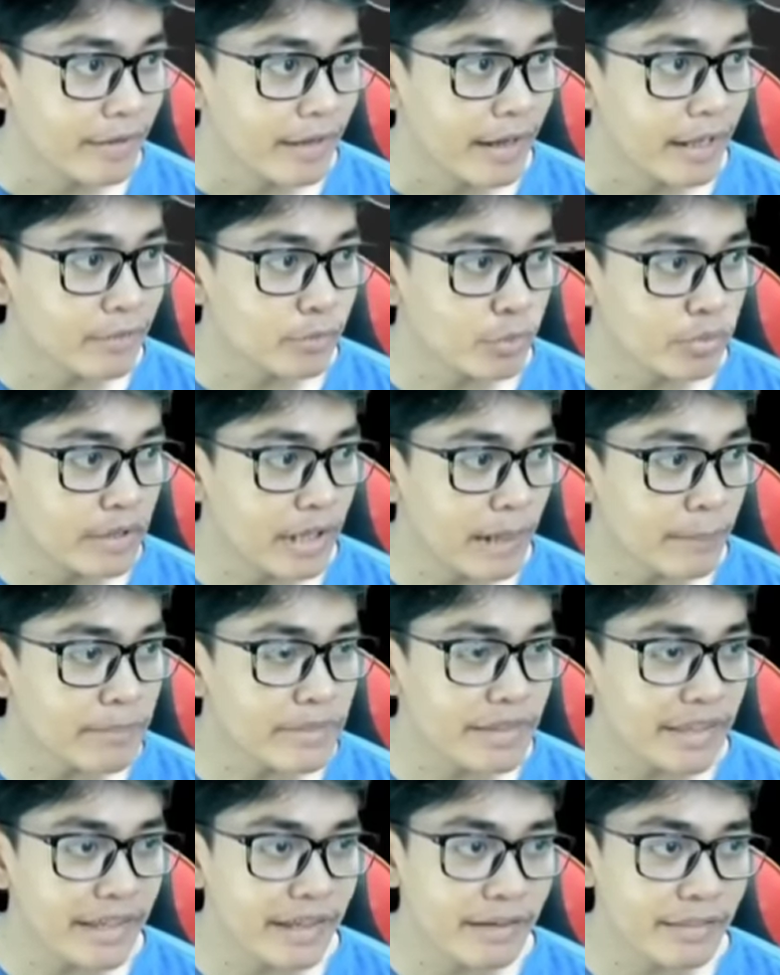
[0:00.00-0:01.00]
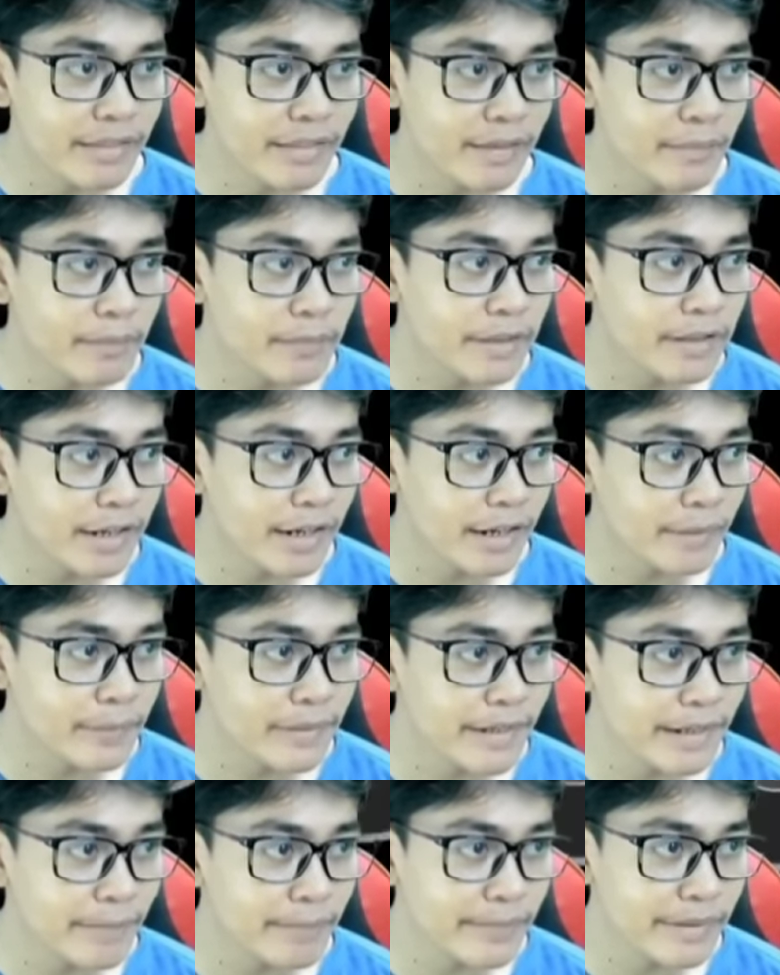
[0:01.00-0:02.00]
hantu jam scare sih, beneran
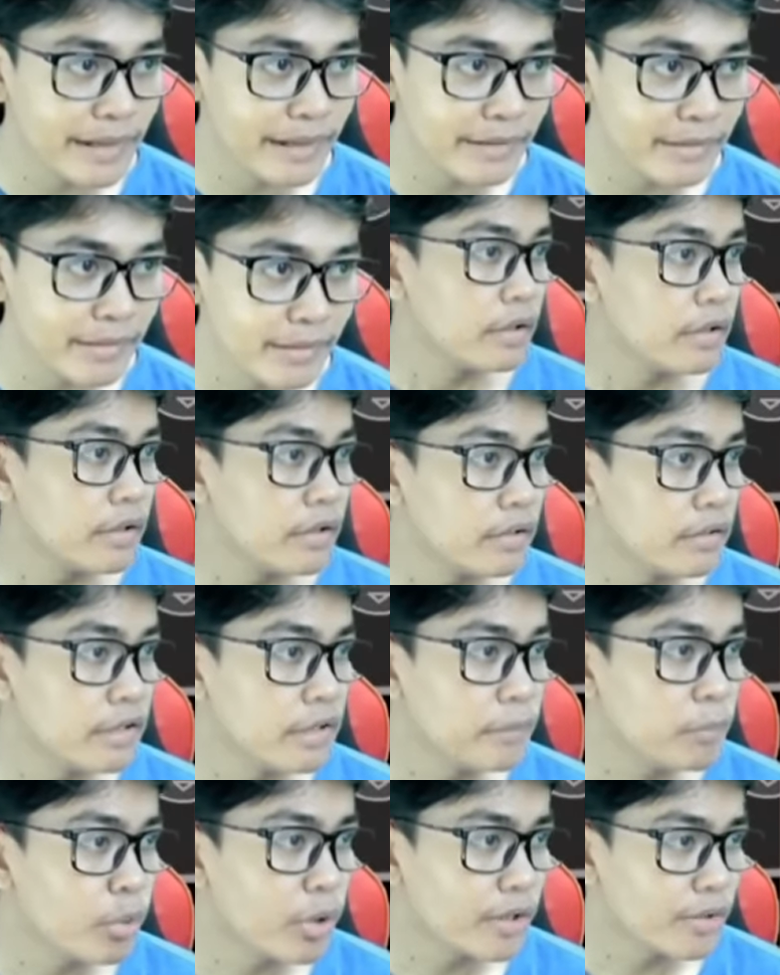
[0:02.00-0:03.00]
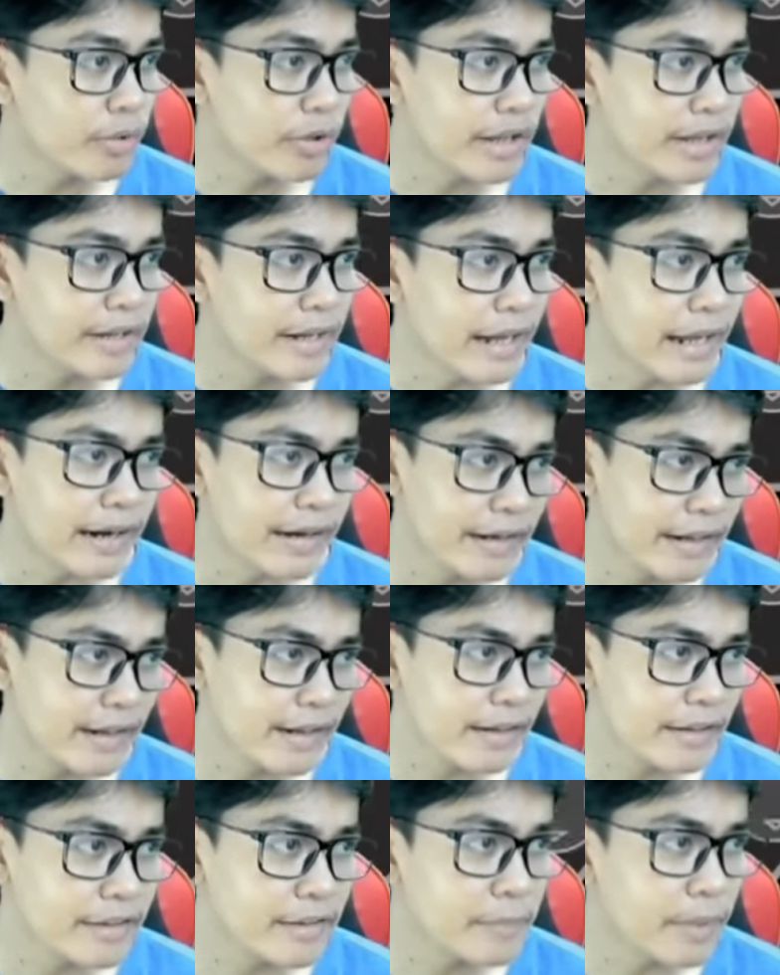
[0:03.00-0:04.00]
mirip guys. Dibuat oleh
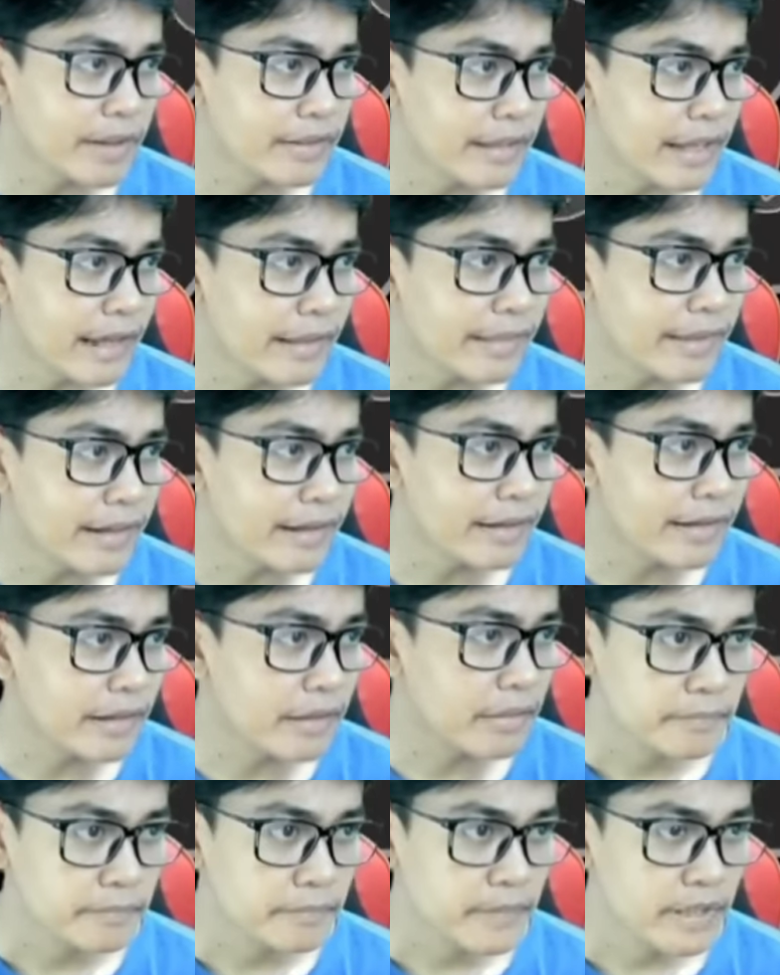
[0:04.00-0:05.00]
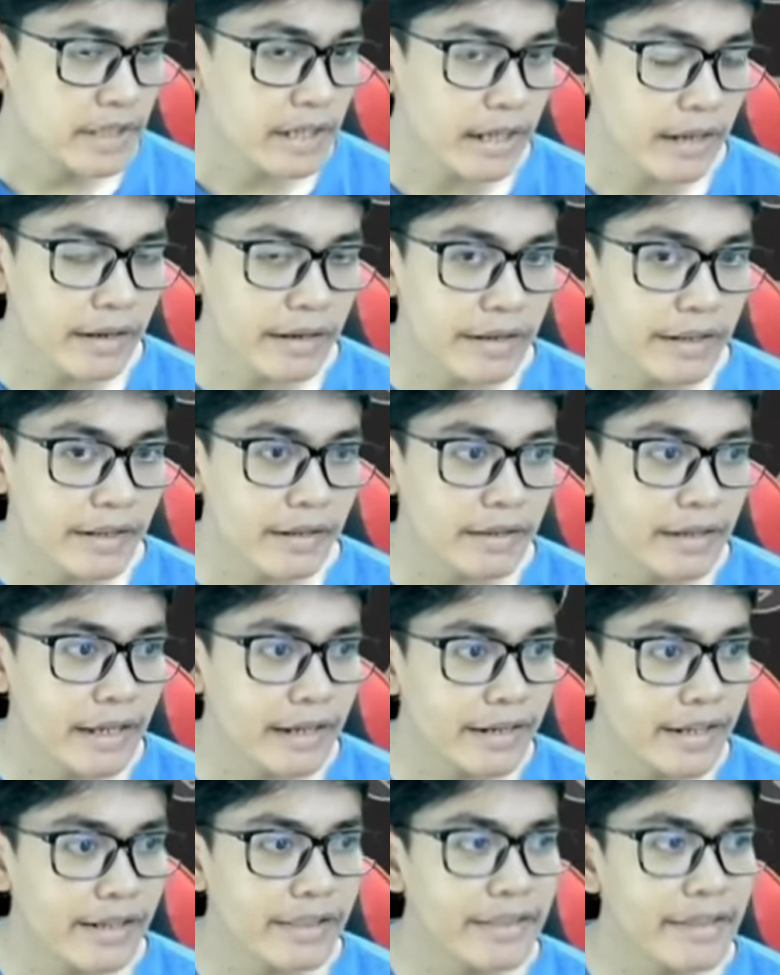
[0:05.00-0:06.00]
Karnel, ini bertanya guys. Karnel,
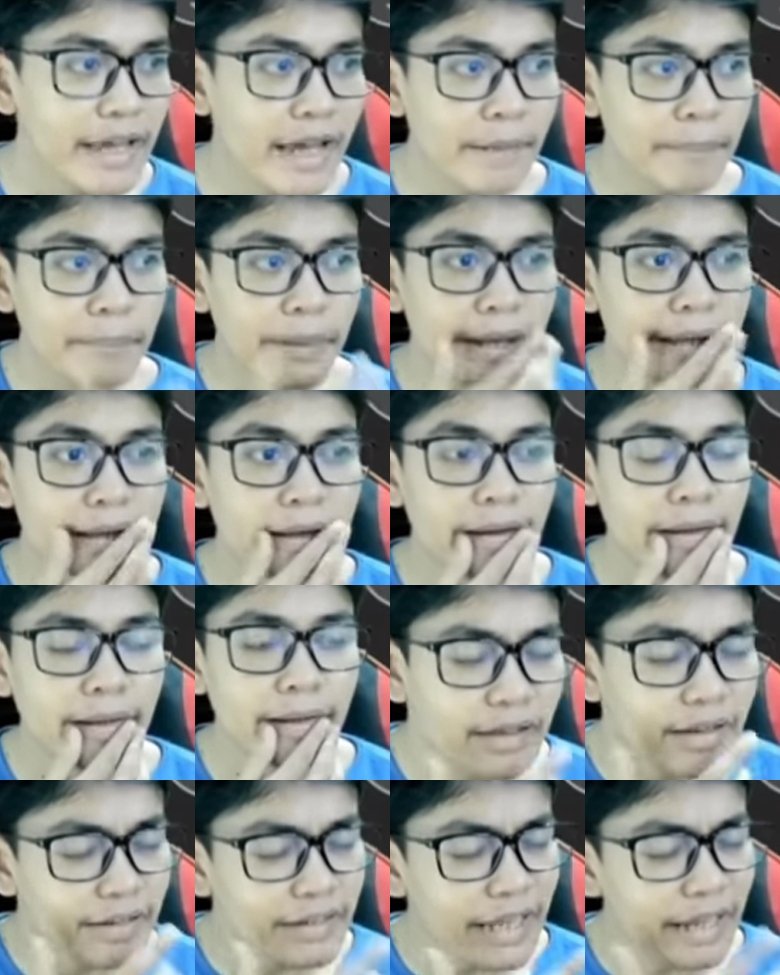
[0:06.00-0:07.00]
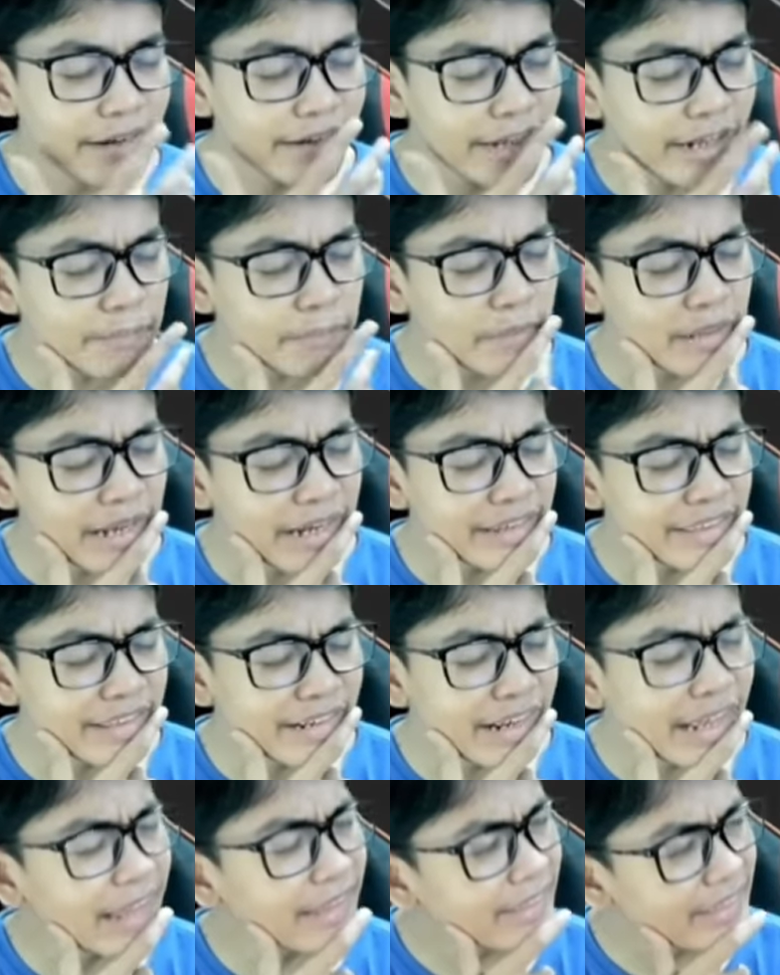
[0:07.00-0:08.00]
Karnel siapa ya? Karnel pernah
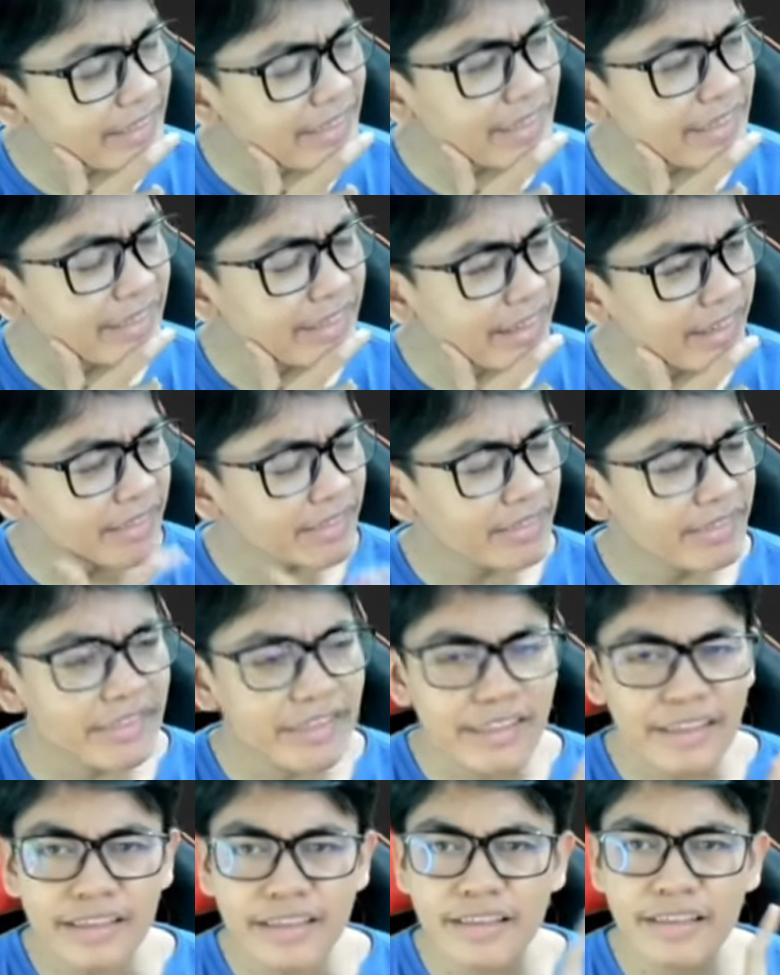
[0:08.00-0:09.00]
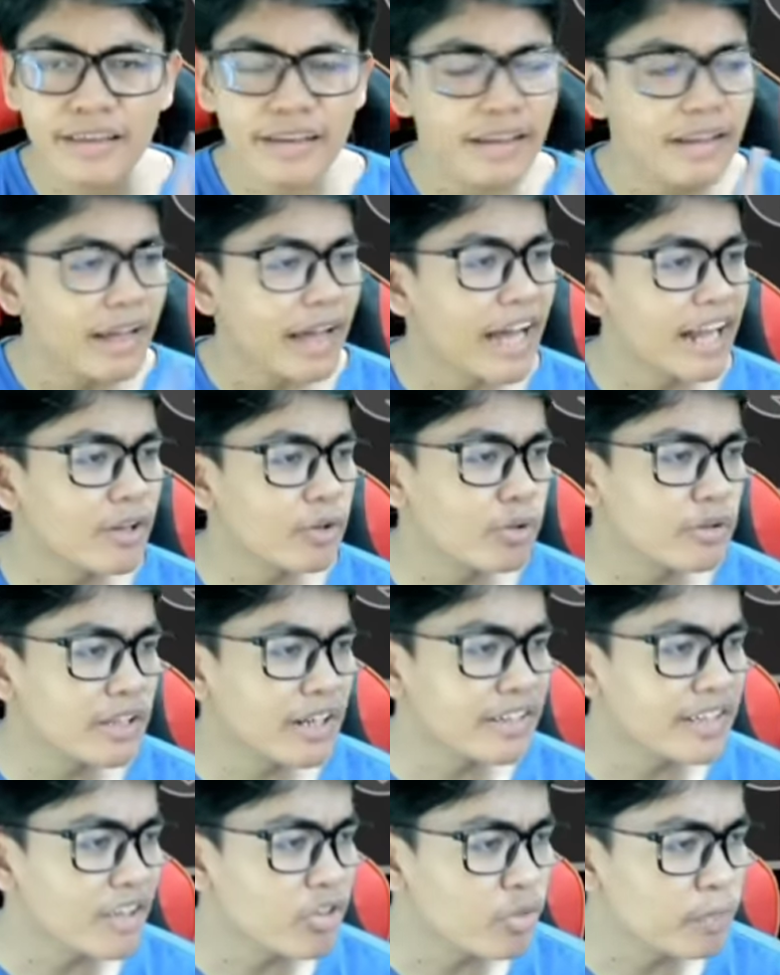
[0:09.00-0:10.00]
dijelasin sih guys di alur
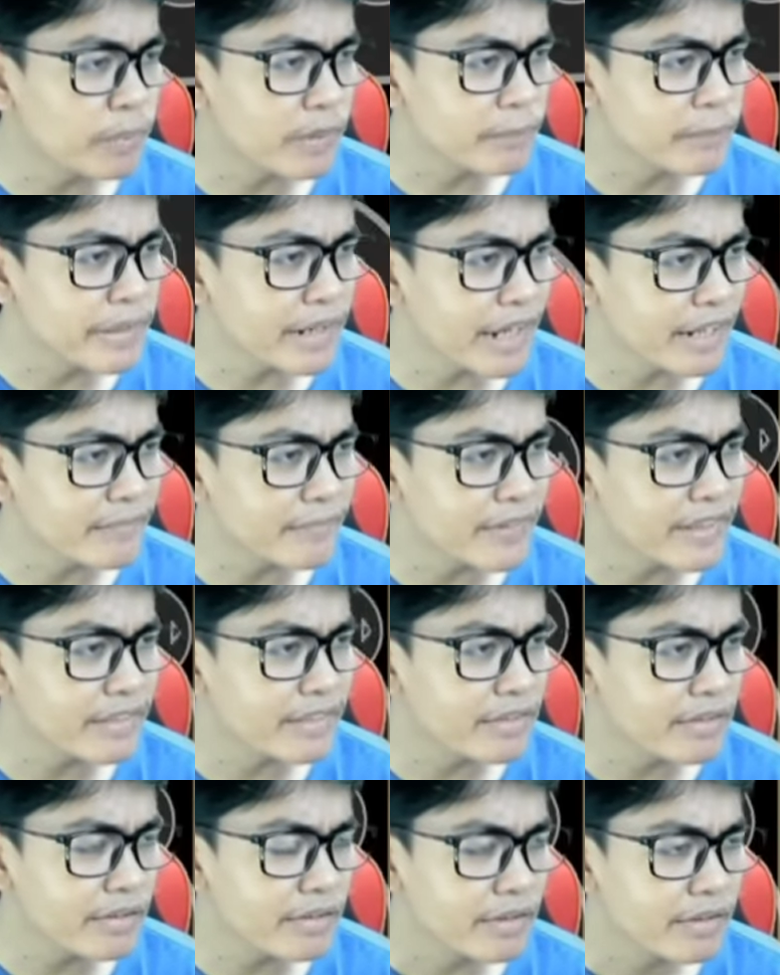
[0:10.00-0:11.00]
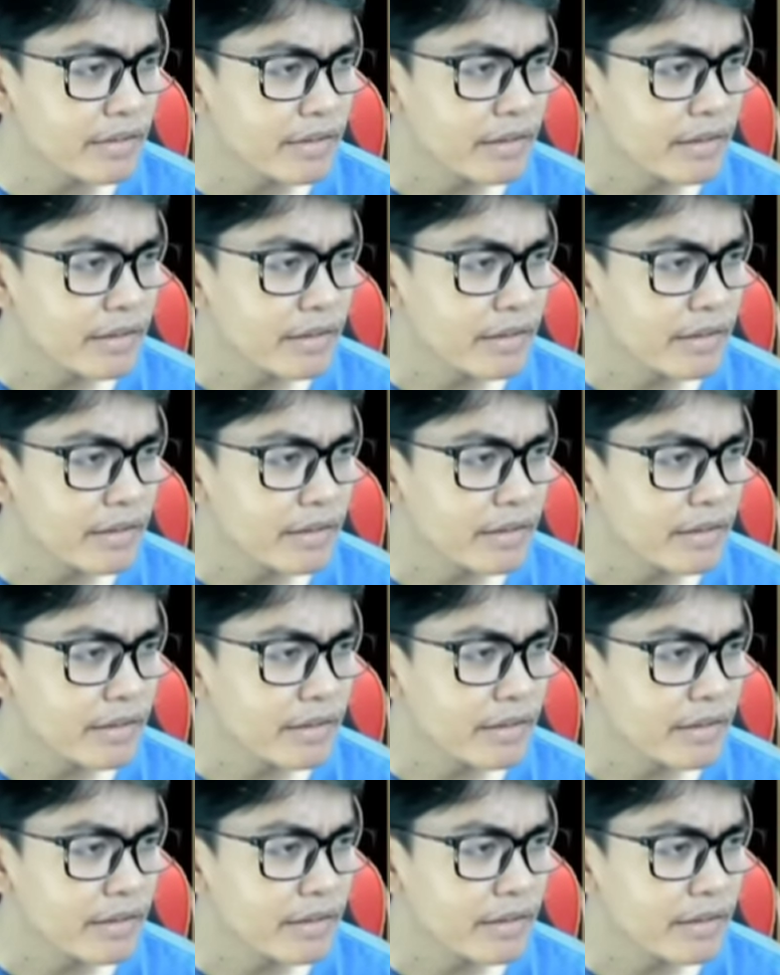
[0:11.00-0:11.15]
cerita Super Beer Adventure.